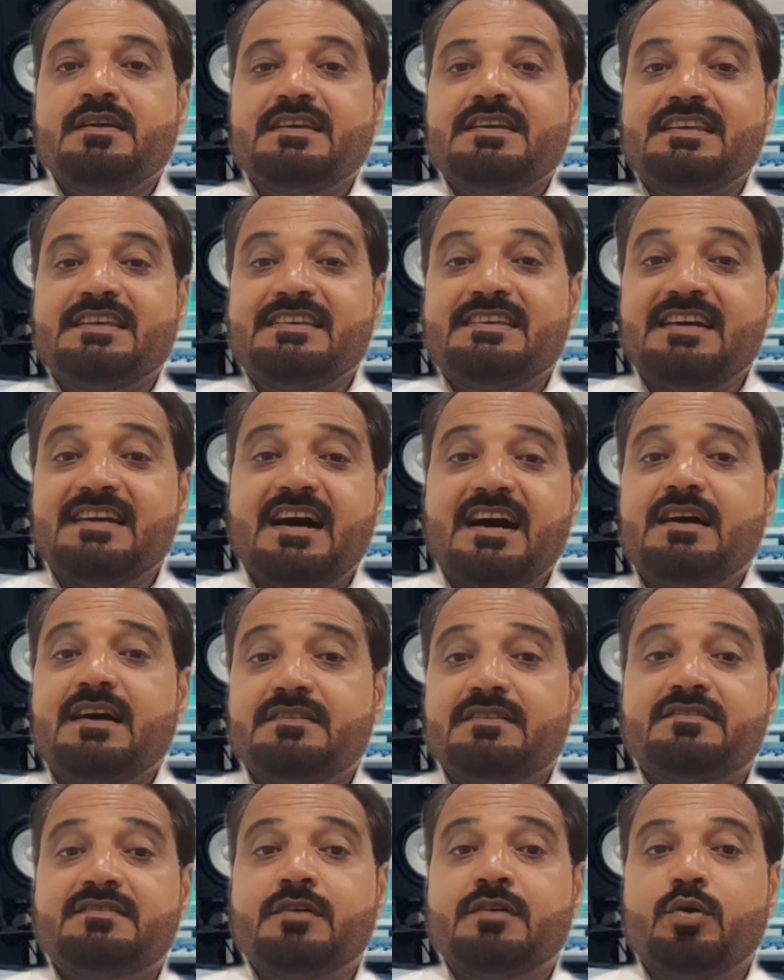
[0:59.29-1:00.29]
या
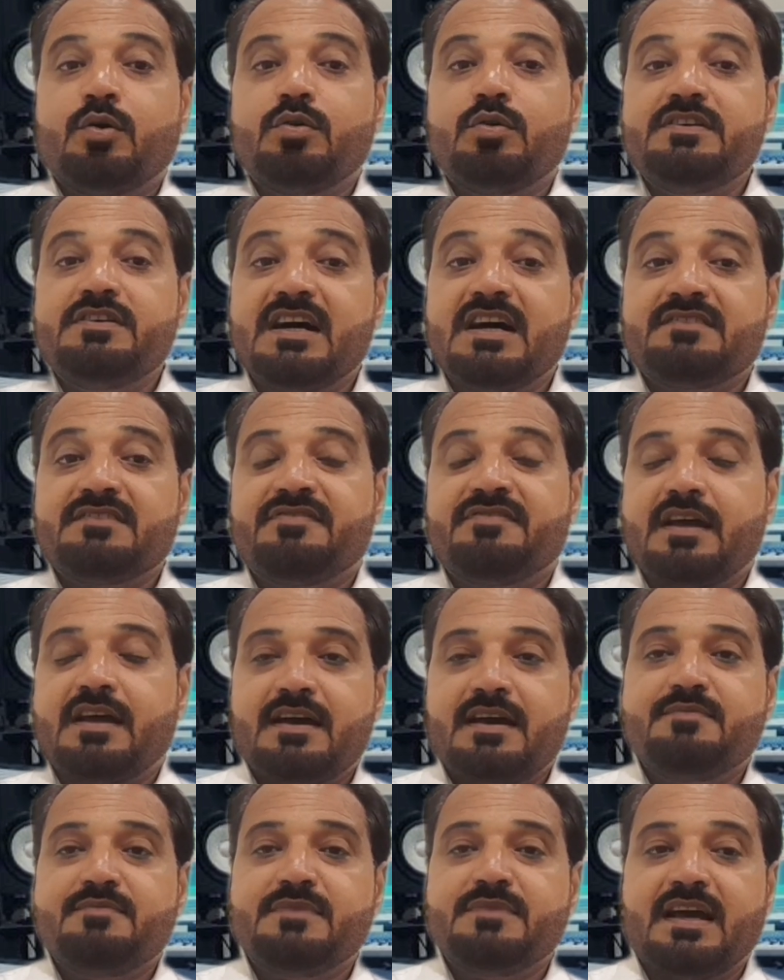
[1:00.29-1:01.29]
सहूलियात
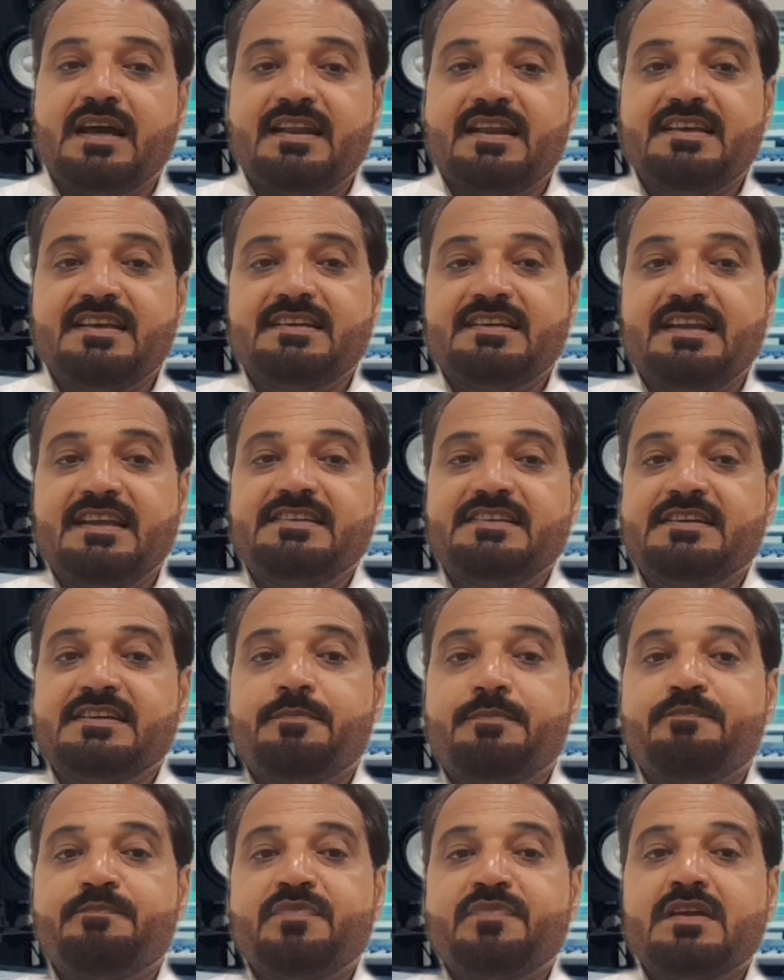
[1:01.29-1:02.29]
फराहम करने के
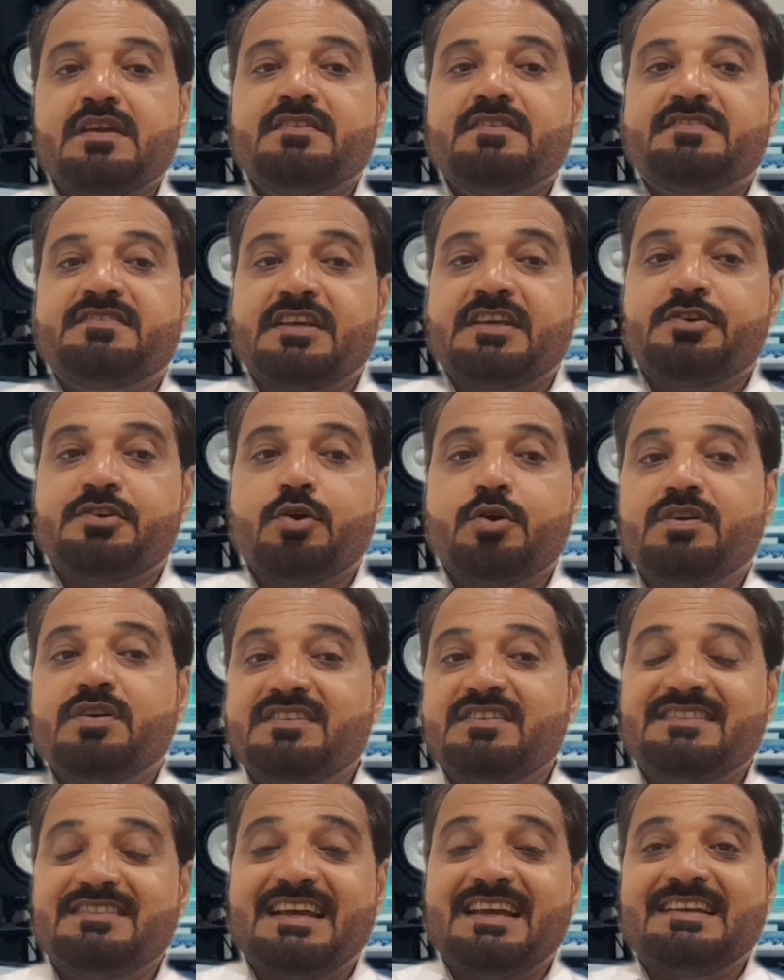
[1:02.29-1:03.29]
लिए
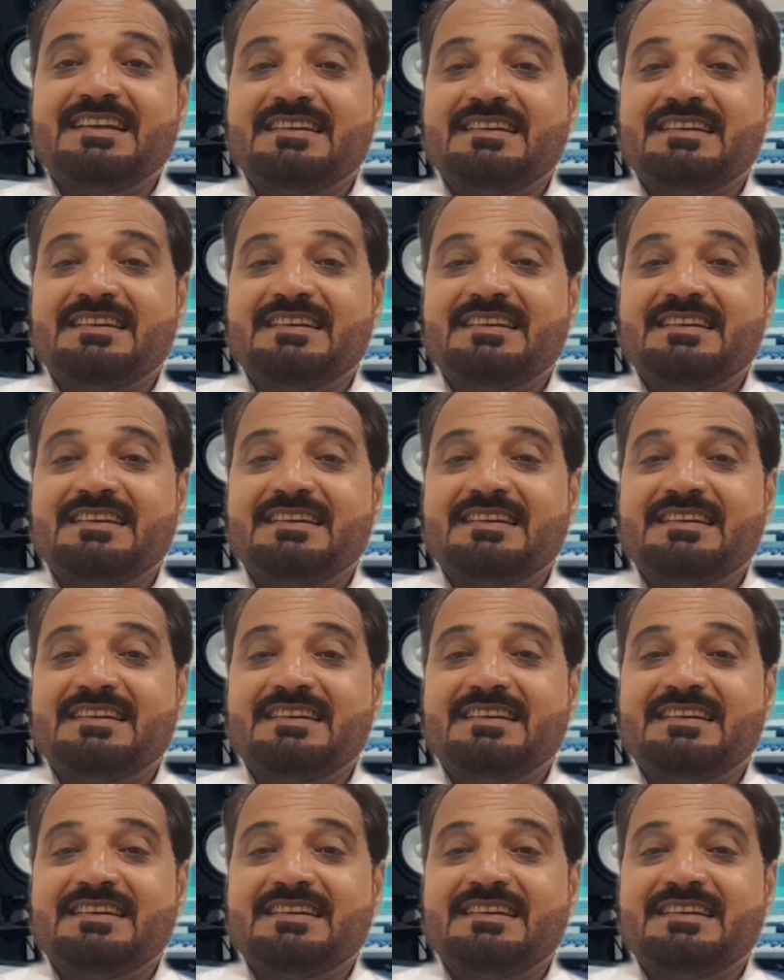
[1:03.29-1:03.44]
सिक्योरिटीज एंड